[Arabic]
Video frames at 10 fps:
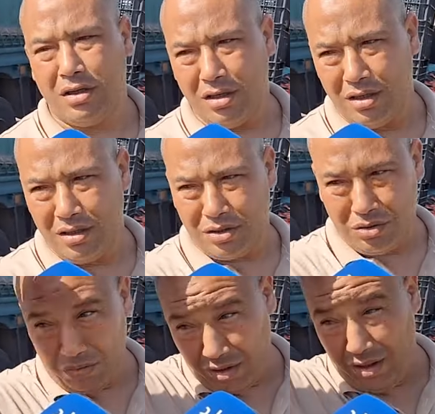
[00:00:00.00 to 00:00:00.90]
السوق آه
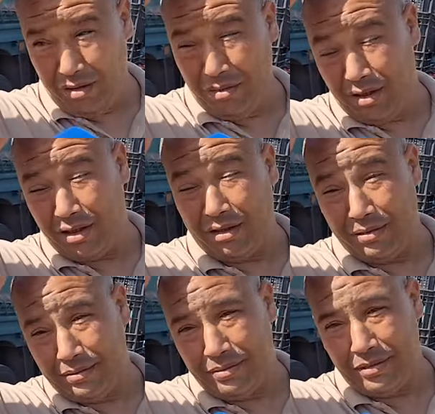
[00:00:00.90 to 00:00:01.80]
السوق واد العثمانيه
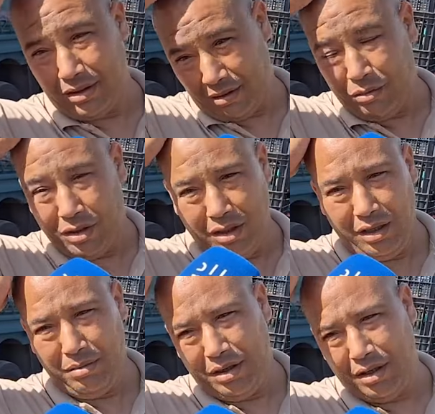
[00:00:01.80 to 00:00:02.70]
واد العثمانيه واد
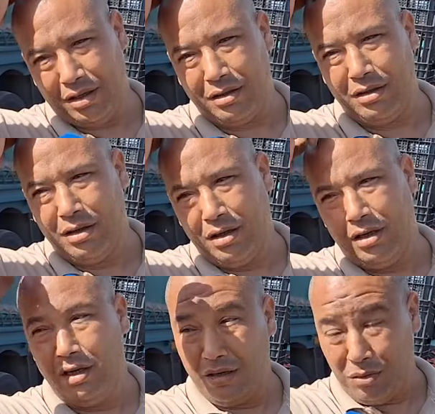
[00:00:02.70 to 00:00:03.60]
العثمانيه
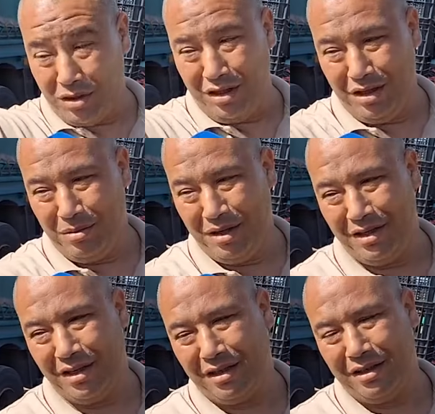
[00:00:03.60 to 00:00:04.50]
لا واد العثمانيه